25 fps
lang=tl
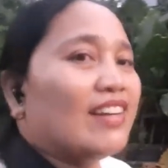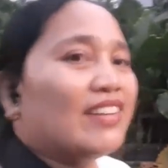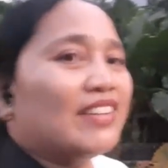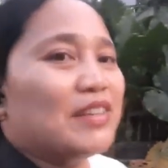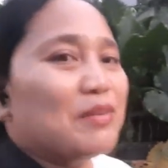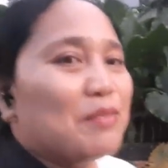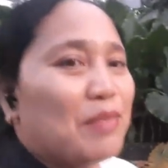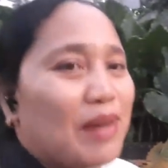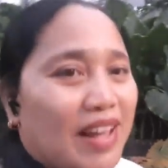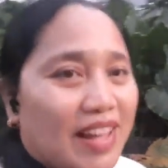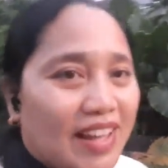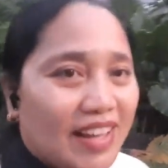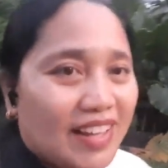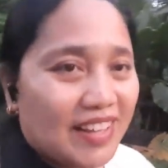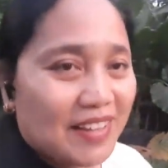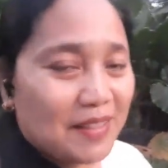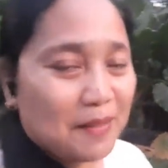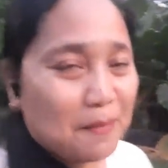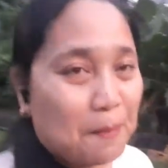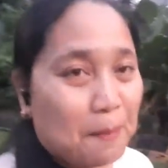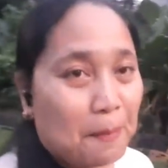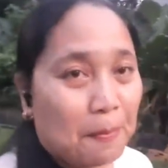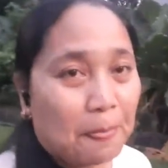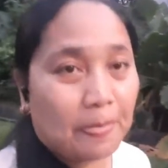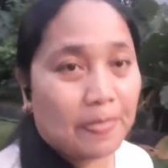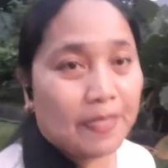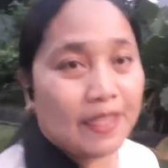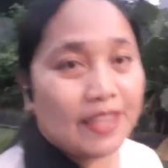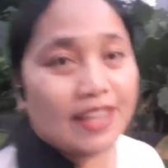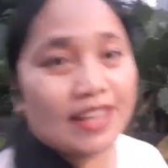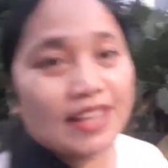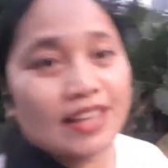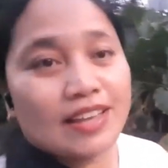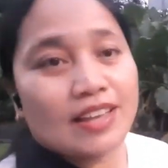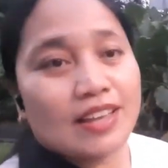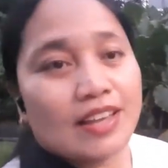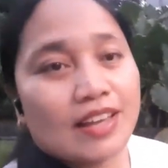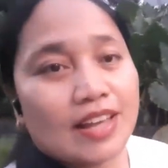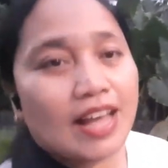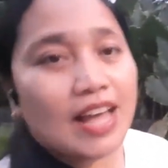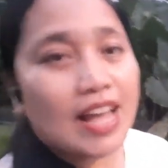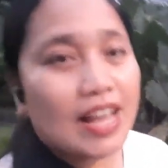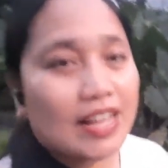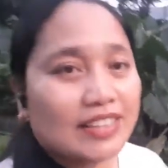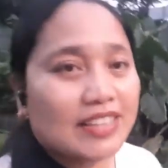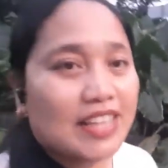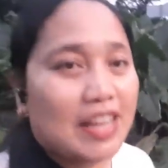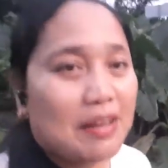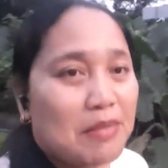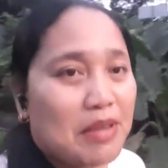Di ba?
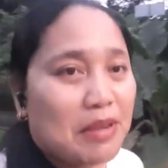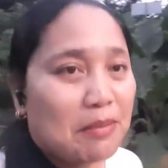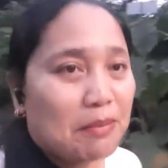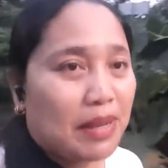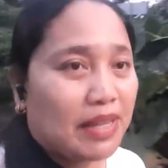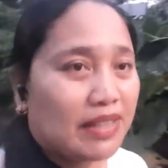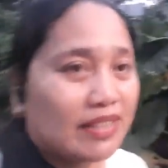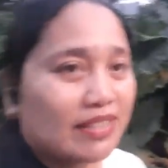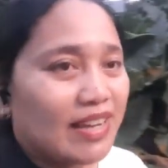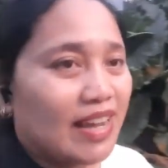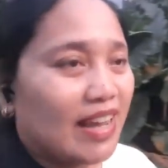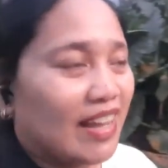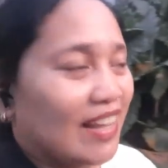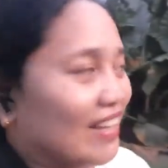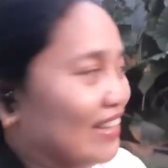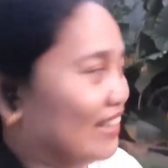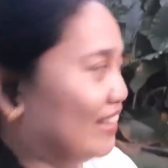ang daming badya.